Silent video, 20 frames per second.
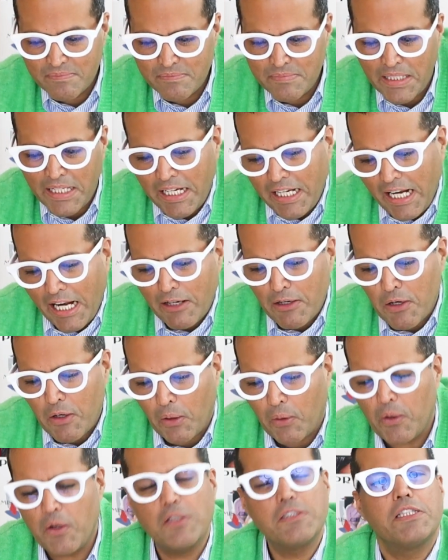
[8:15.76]
Bien raro, y
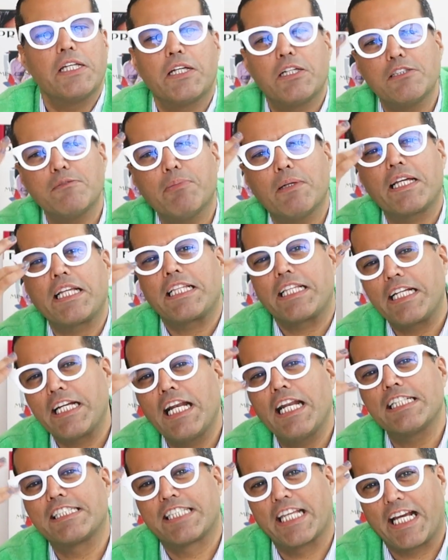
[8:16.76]
luego los negros porque
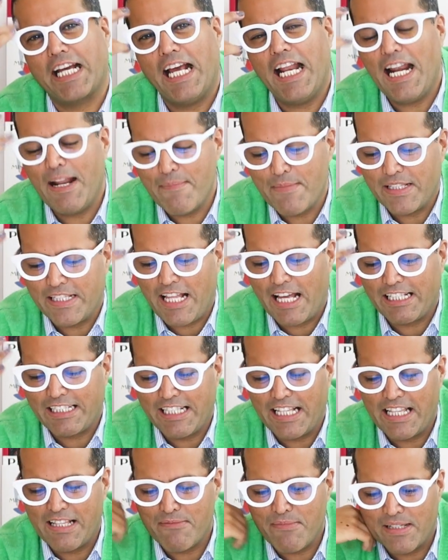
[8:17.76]
tienen la ceja a la mitad
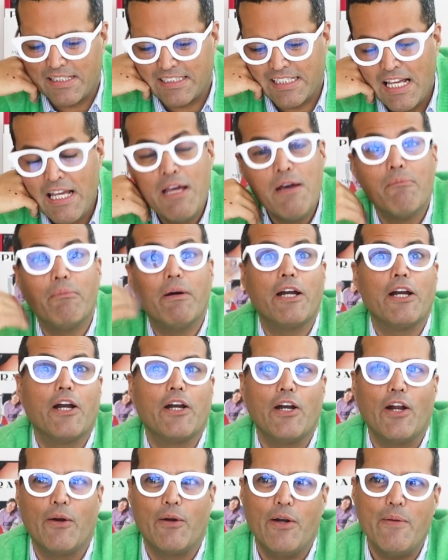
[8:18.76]
nada más.
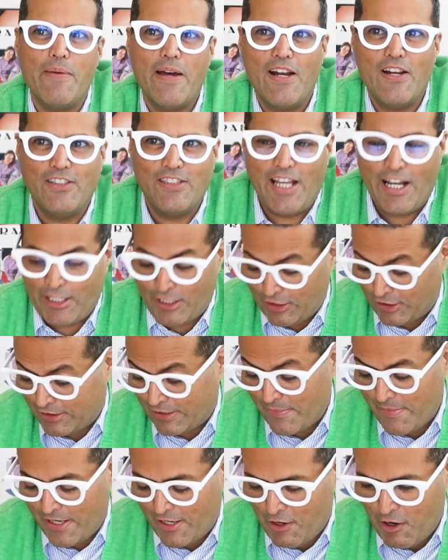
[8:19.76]
Bueno, no, no más los negros, no
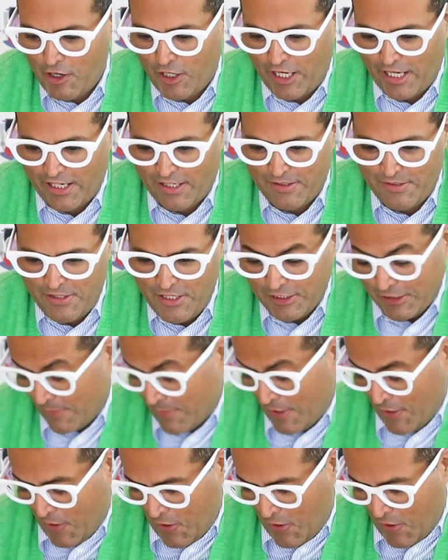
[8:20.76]
se me enojen, no se me